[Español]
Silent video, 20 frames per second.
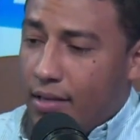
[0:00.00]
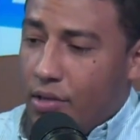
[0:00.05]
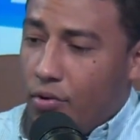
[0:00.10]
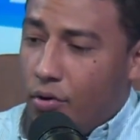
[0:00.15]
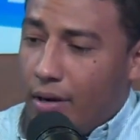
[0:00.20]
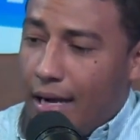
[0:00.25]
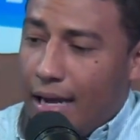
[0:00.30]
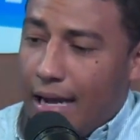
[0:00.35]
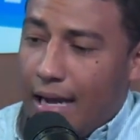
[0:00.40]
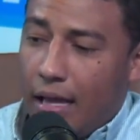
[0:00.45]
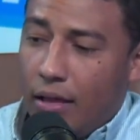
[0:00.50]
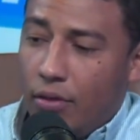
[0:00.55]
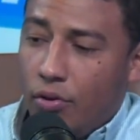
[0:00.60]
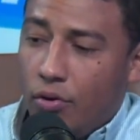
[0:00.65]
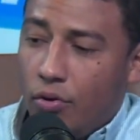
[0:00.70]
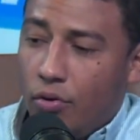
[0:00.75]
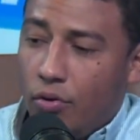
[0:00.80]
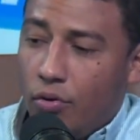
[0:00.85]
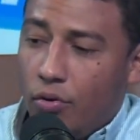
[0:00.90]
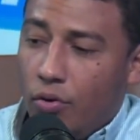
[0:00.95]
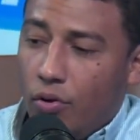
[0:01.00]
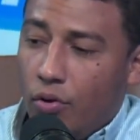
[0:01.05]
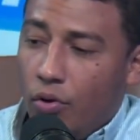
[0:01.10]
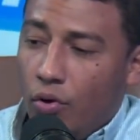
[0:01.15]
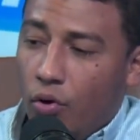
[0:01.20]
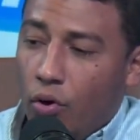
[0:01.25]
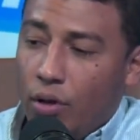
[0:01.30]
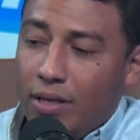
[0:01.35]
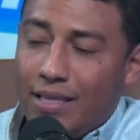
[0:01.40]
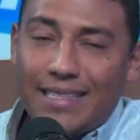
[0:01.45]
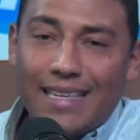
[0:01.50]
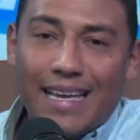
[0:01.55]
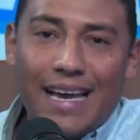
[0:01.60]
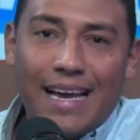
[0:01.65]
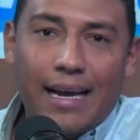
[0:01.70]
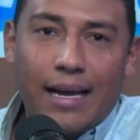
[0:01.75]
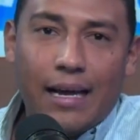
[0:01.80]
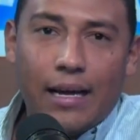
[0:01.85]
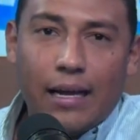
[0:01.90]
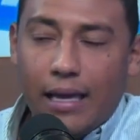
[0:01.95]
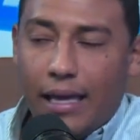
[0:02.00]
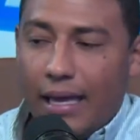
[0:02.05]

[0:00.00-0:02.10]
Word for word: señor Eladio Loizaga,